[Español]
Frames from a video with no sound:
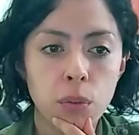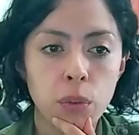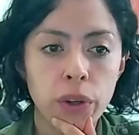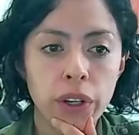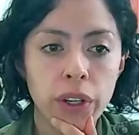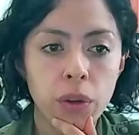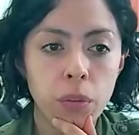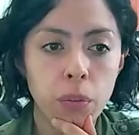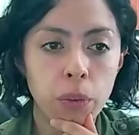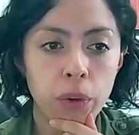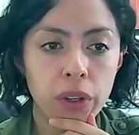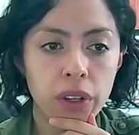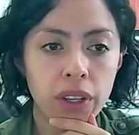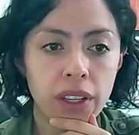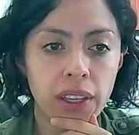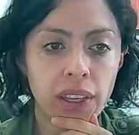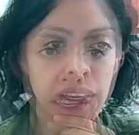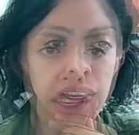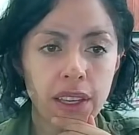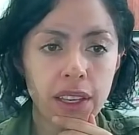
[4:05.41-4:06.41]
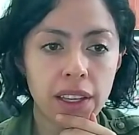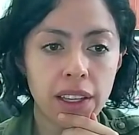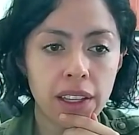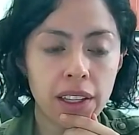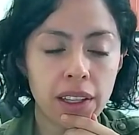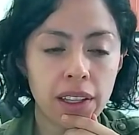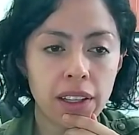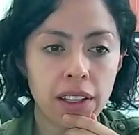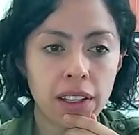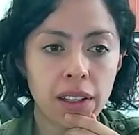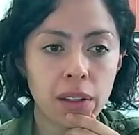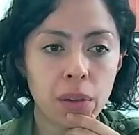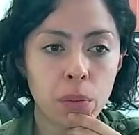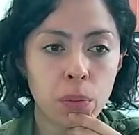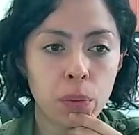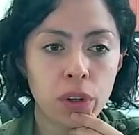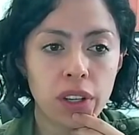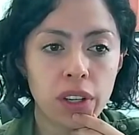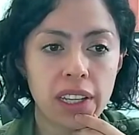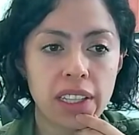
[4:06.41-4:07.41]
bueno, ¿por qué,
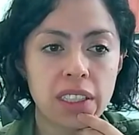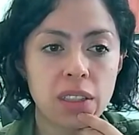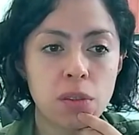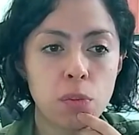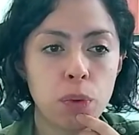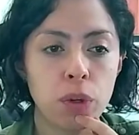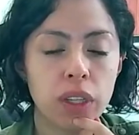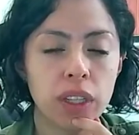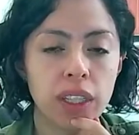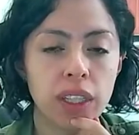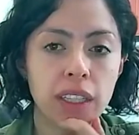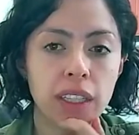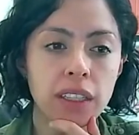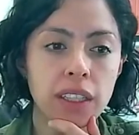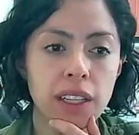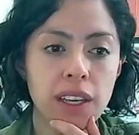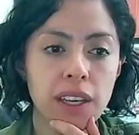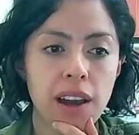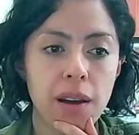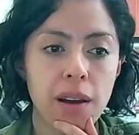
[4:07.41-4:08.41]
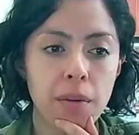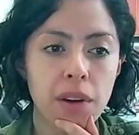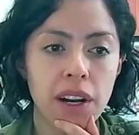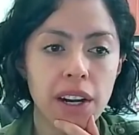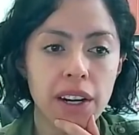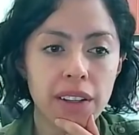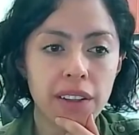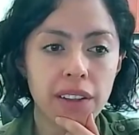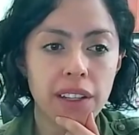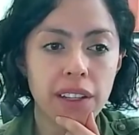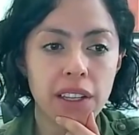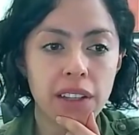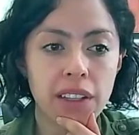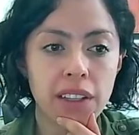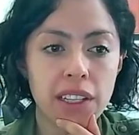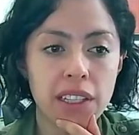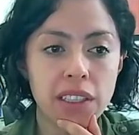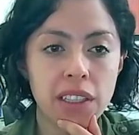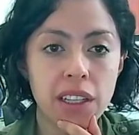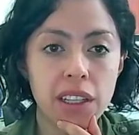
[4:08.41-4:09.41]
por es importante hablar de,
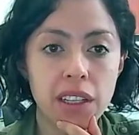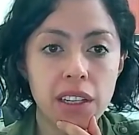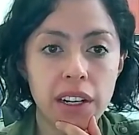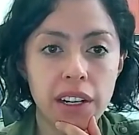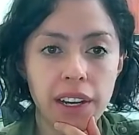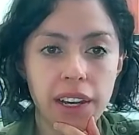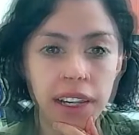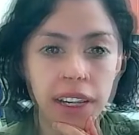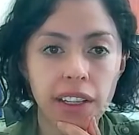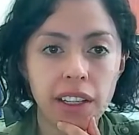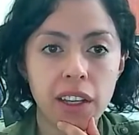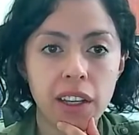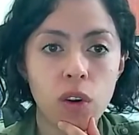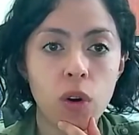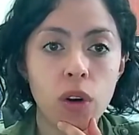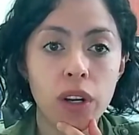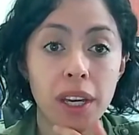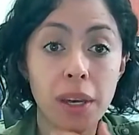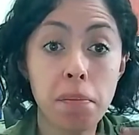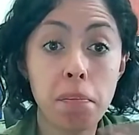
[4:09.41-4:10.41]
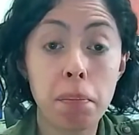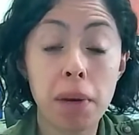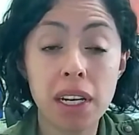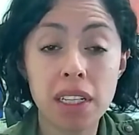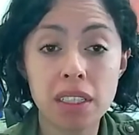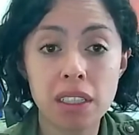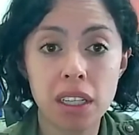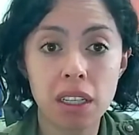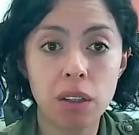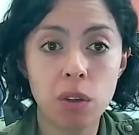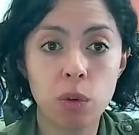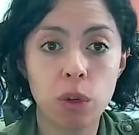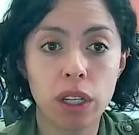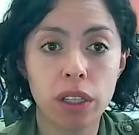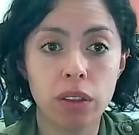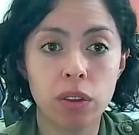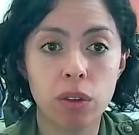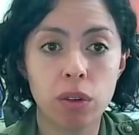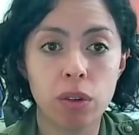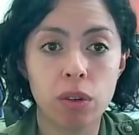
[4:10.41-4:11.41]
este drenaje o qué pasa
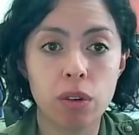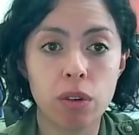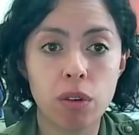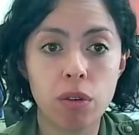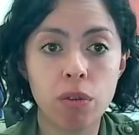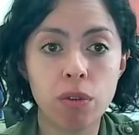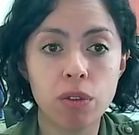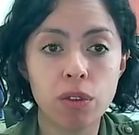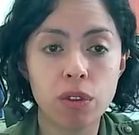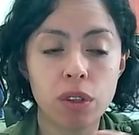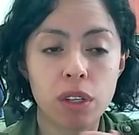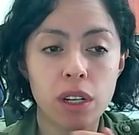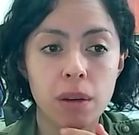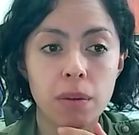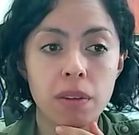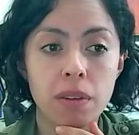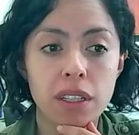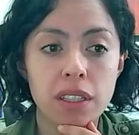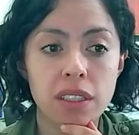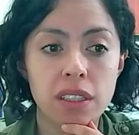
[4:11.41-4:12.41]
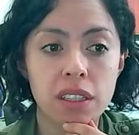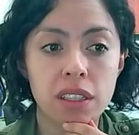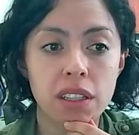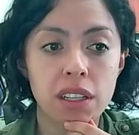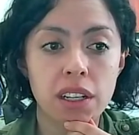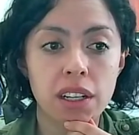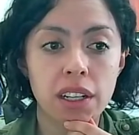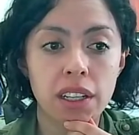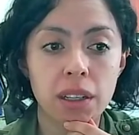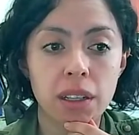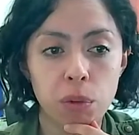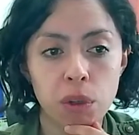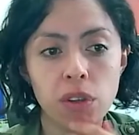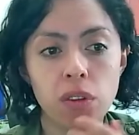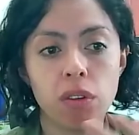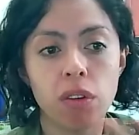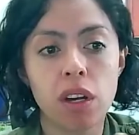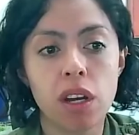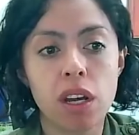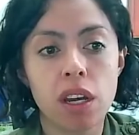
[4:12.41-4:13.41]
cuando no funciona bien este drenaje?
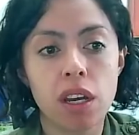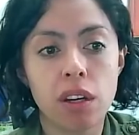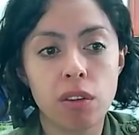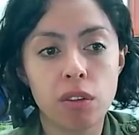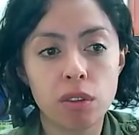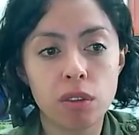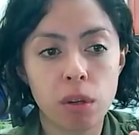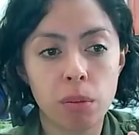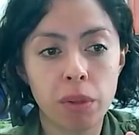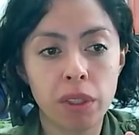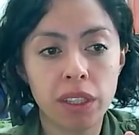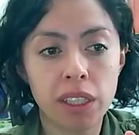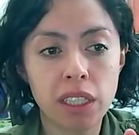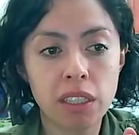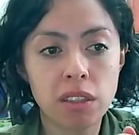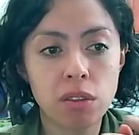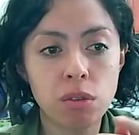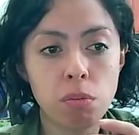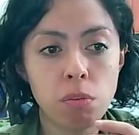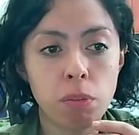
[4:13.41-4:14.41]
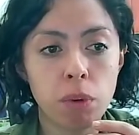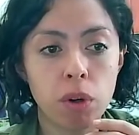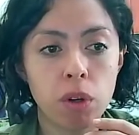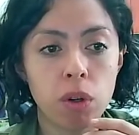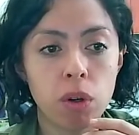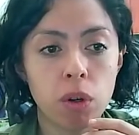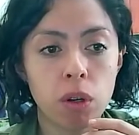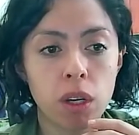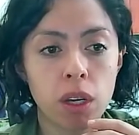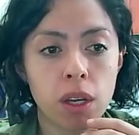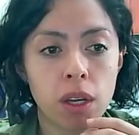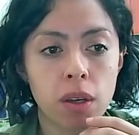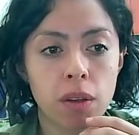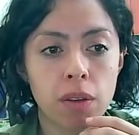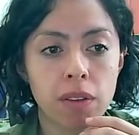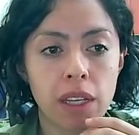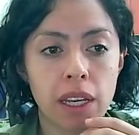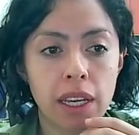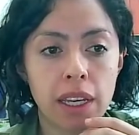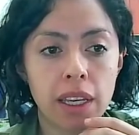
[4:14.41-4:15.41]
Bueno, nos comentaste un poco,
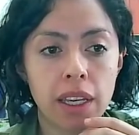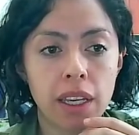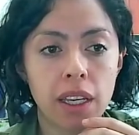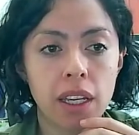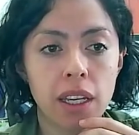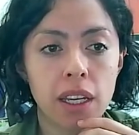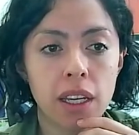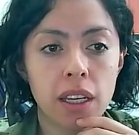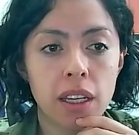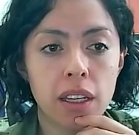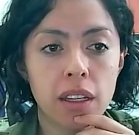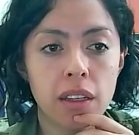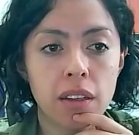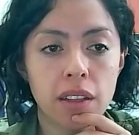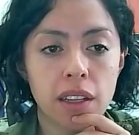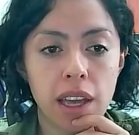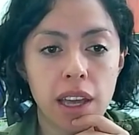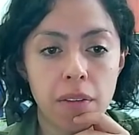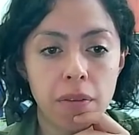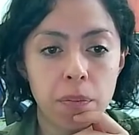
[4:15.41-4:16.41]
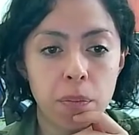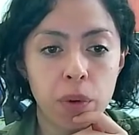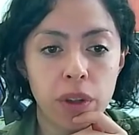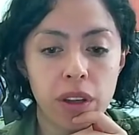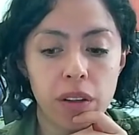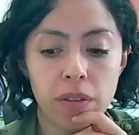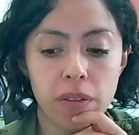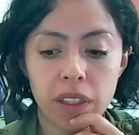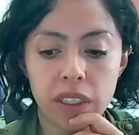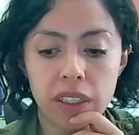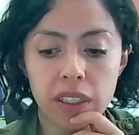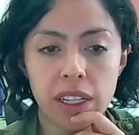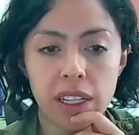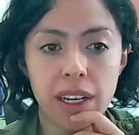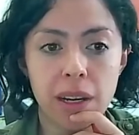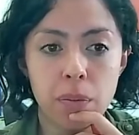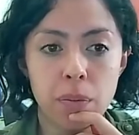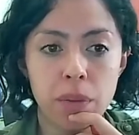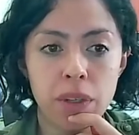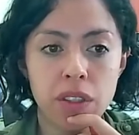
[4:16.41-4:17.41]
de que puede afectar
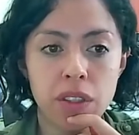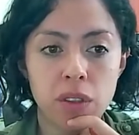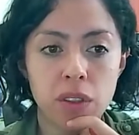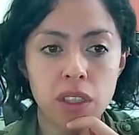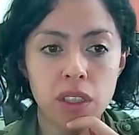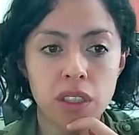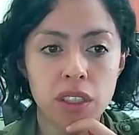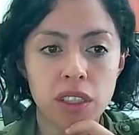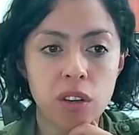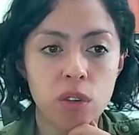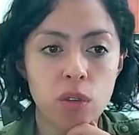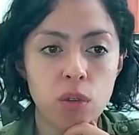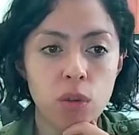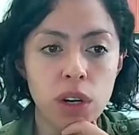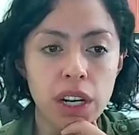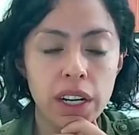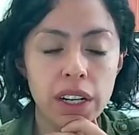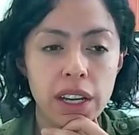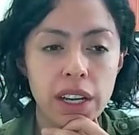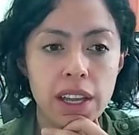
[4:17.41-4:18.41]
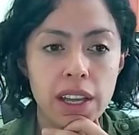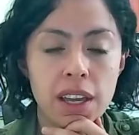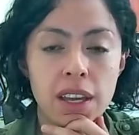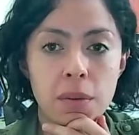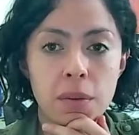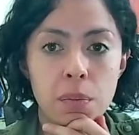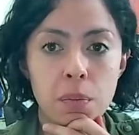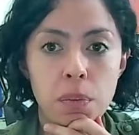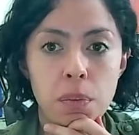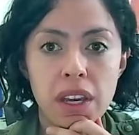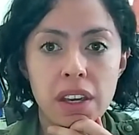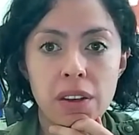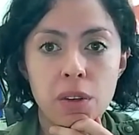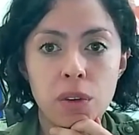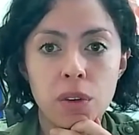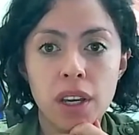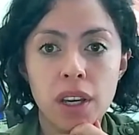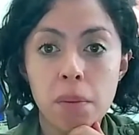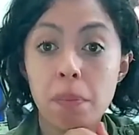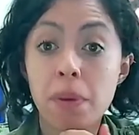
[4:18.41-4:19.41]
la presión intraocular.
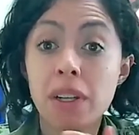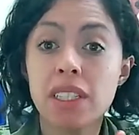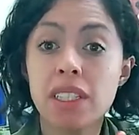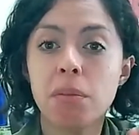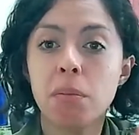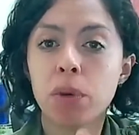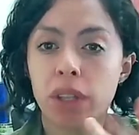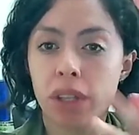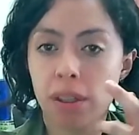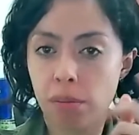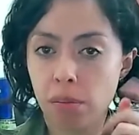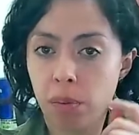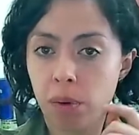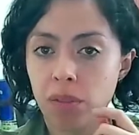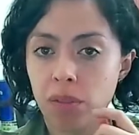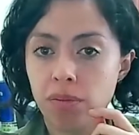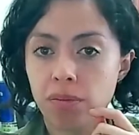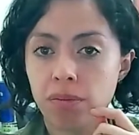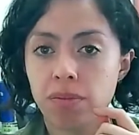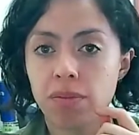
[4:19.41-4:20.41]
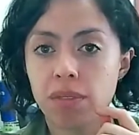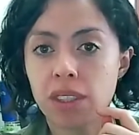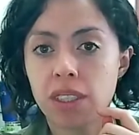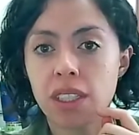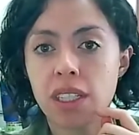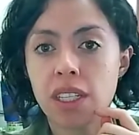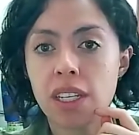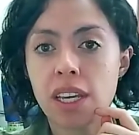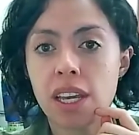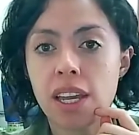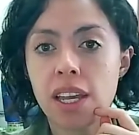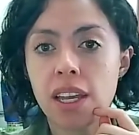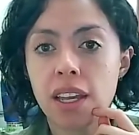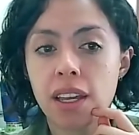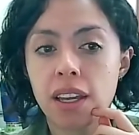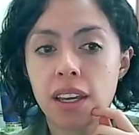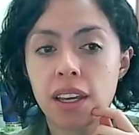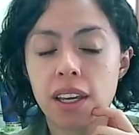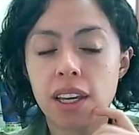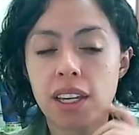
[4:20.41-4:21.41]
Pero, ¿qué pasa, por ejemplo, si
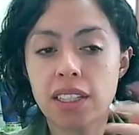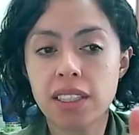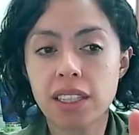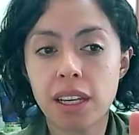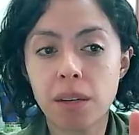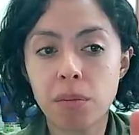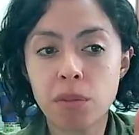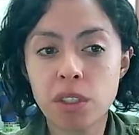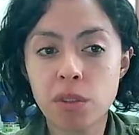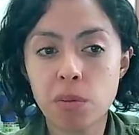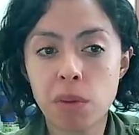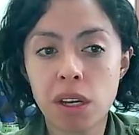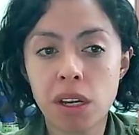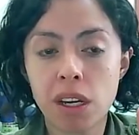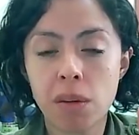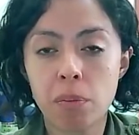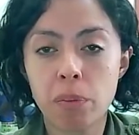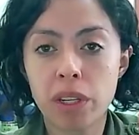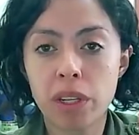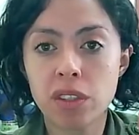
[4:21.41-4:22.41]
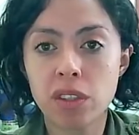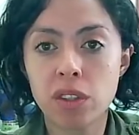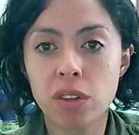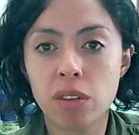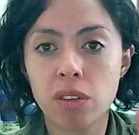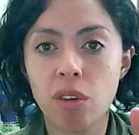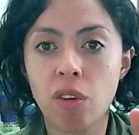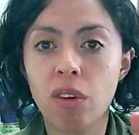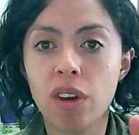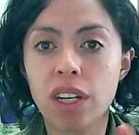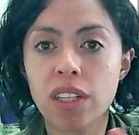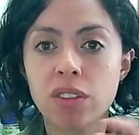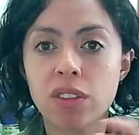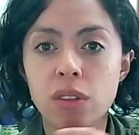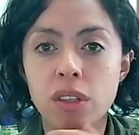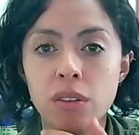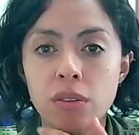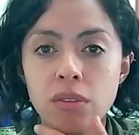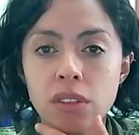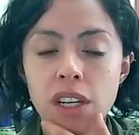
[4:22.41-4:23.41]
eh, esta misma presión
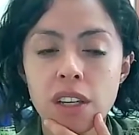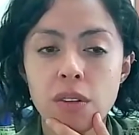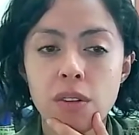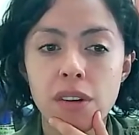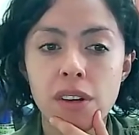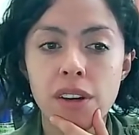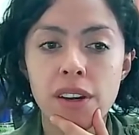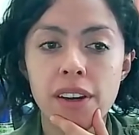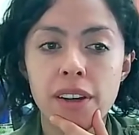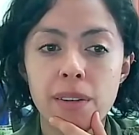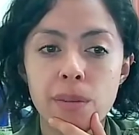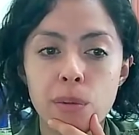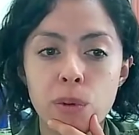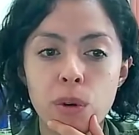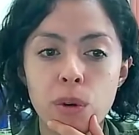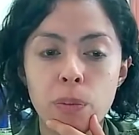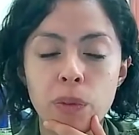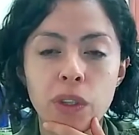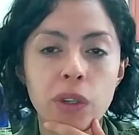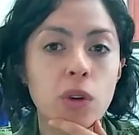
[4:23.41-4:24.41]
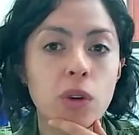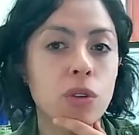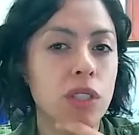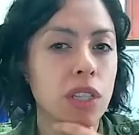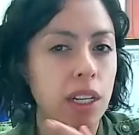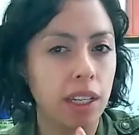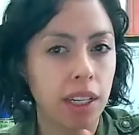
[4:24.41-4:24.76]
ocasiona un daño en el nervio óptico? ¿Se